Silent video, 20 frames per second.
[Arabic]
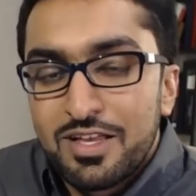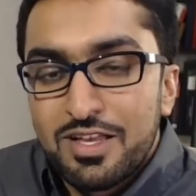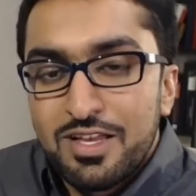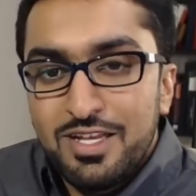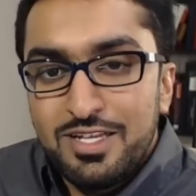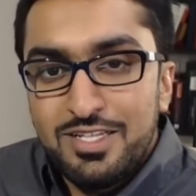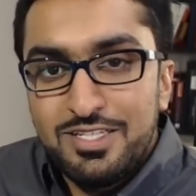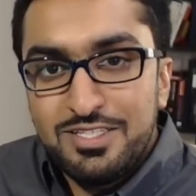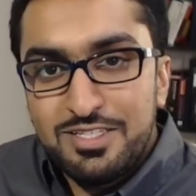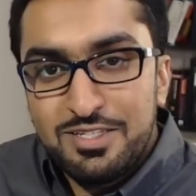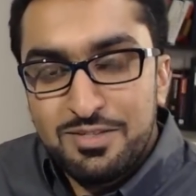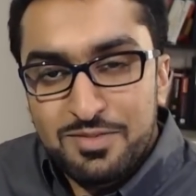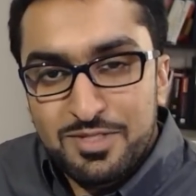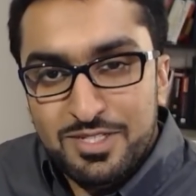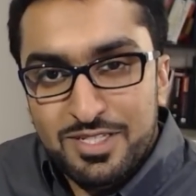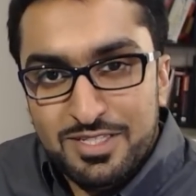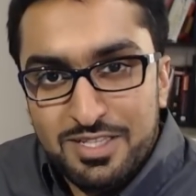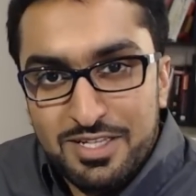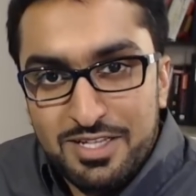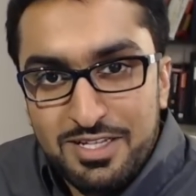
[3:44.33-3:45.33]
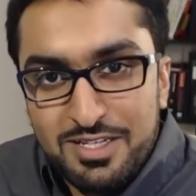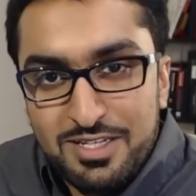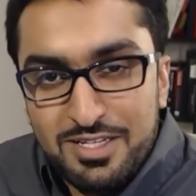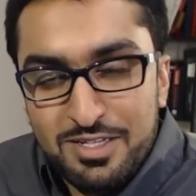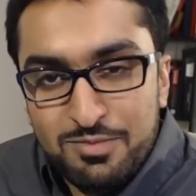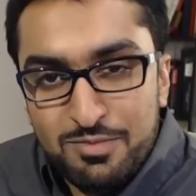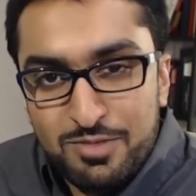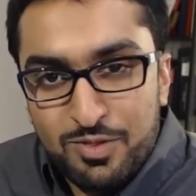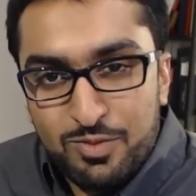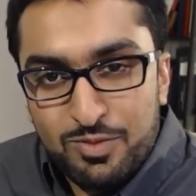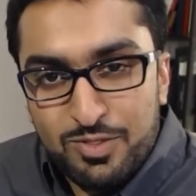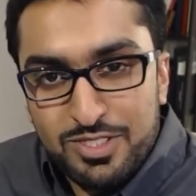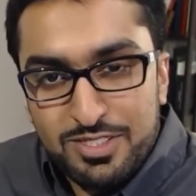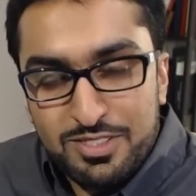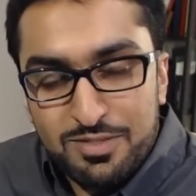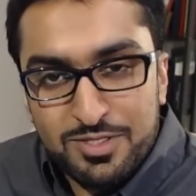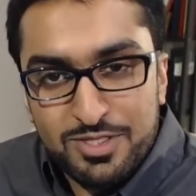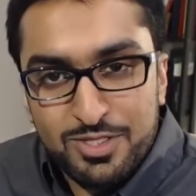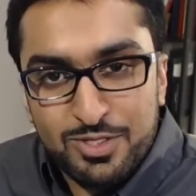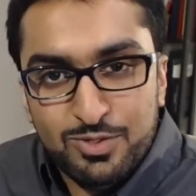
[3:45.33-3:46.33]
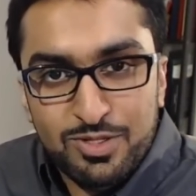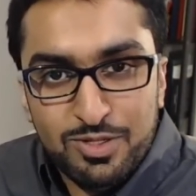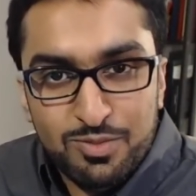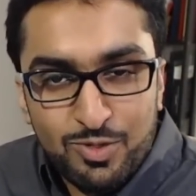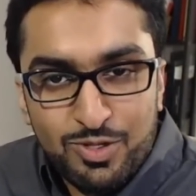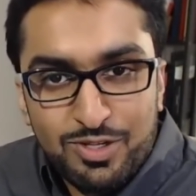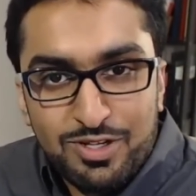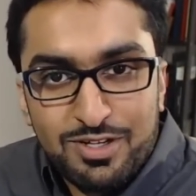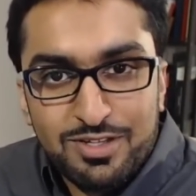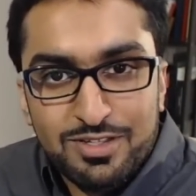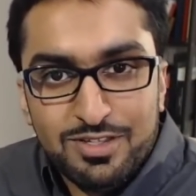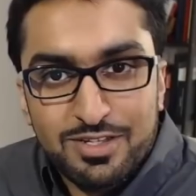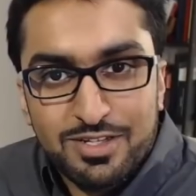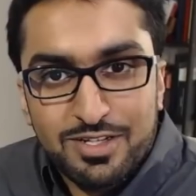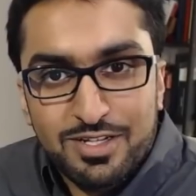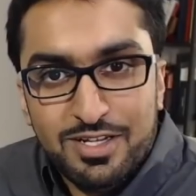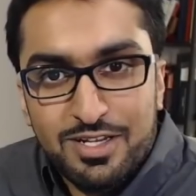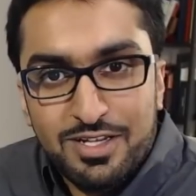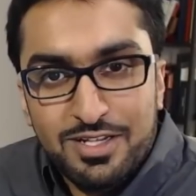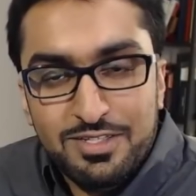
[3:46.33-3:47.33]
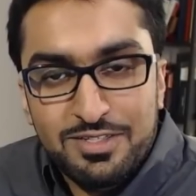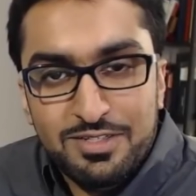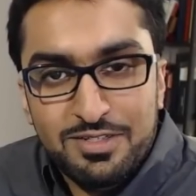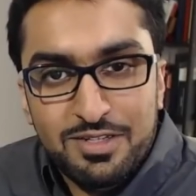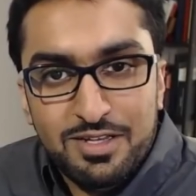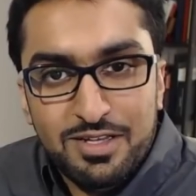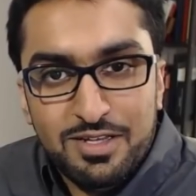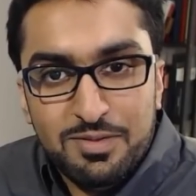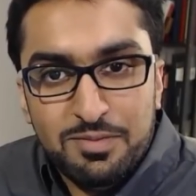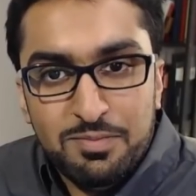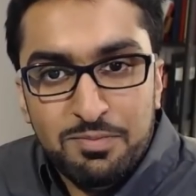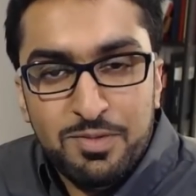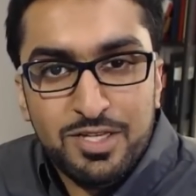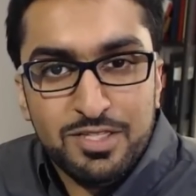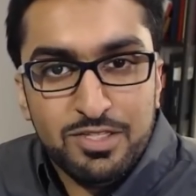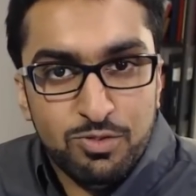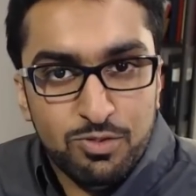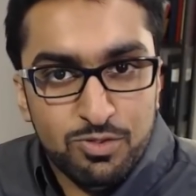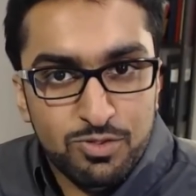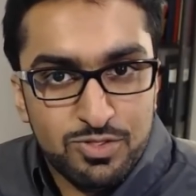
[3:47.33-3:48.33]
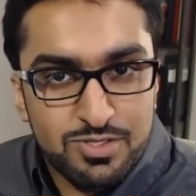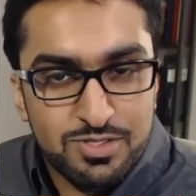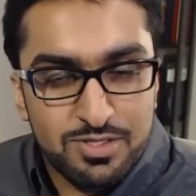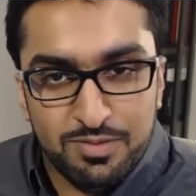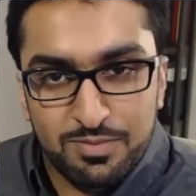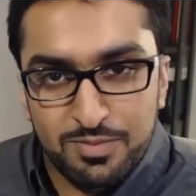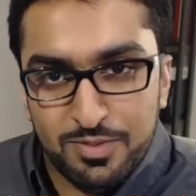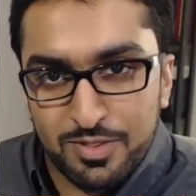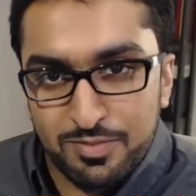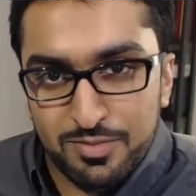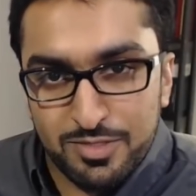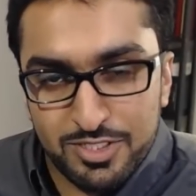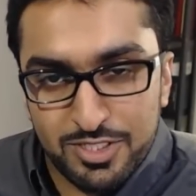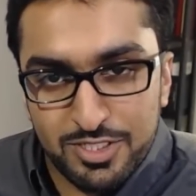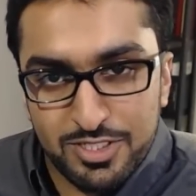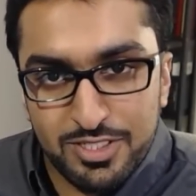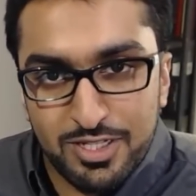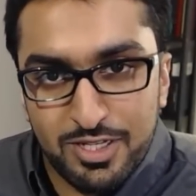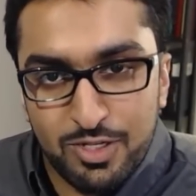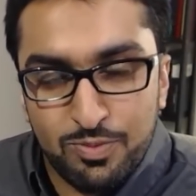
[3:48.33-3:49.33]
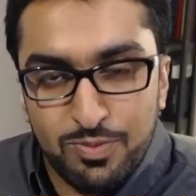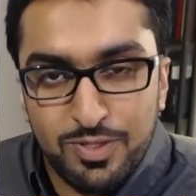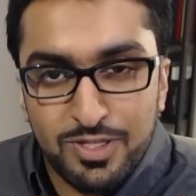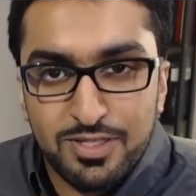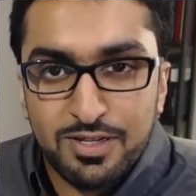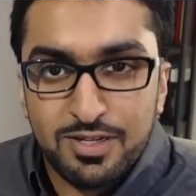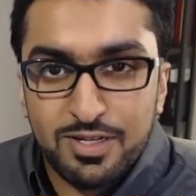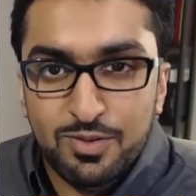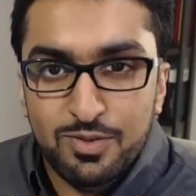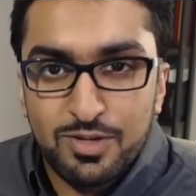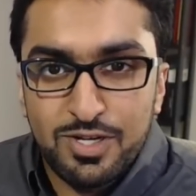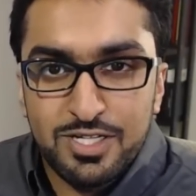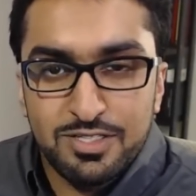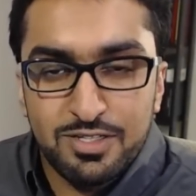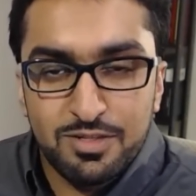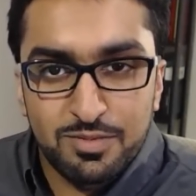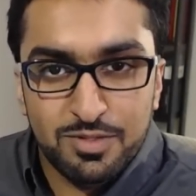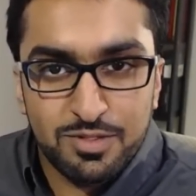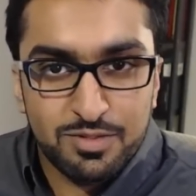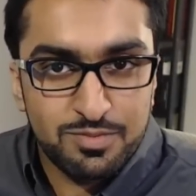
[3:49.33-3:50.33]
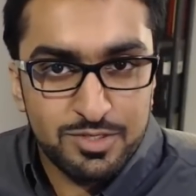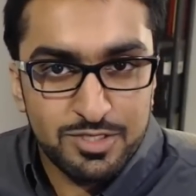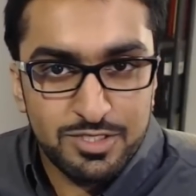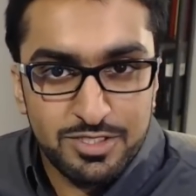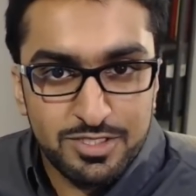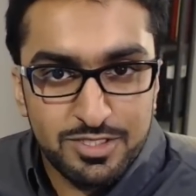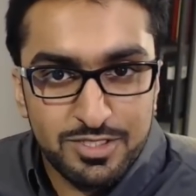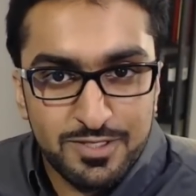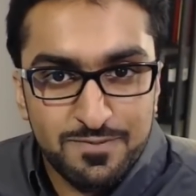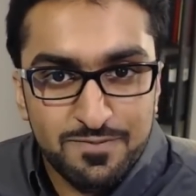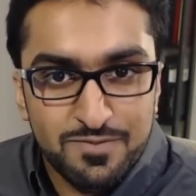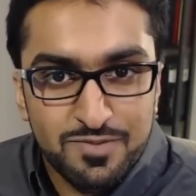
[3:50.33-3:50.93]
عندما نتعلم أو عندما تكون المحاضرة عن بعض الأسس البرمجية أو بعض القواعد البرمجية